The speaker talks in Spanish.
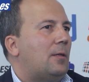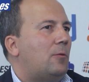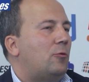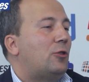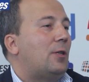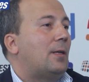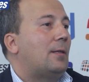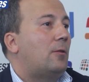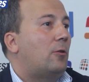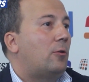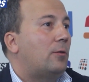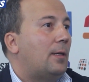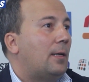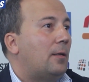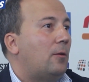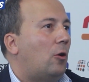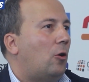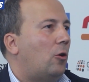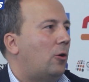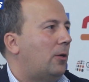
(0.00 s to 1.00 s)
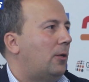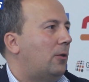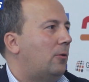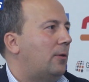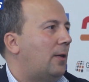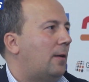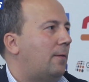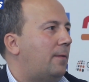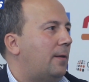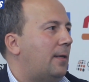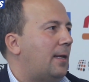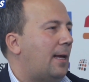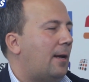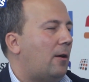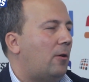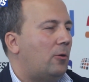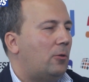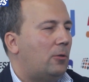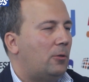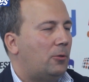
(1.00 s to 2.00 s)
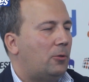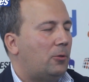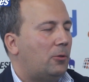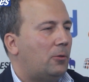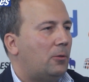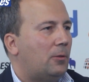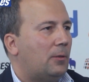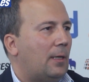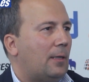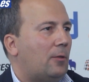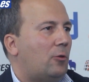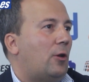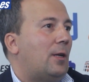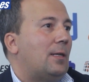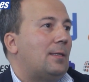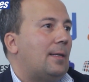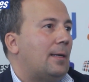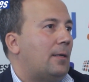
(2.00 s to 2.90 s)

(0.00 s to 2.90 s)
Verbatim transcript: ser un sector tecnológico y al final los sectores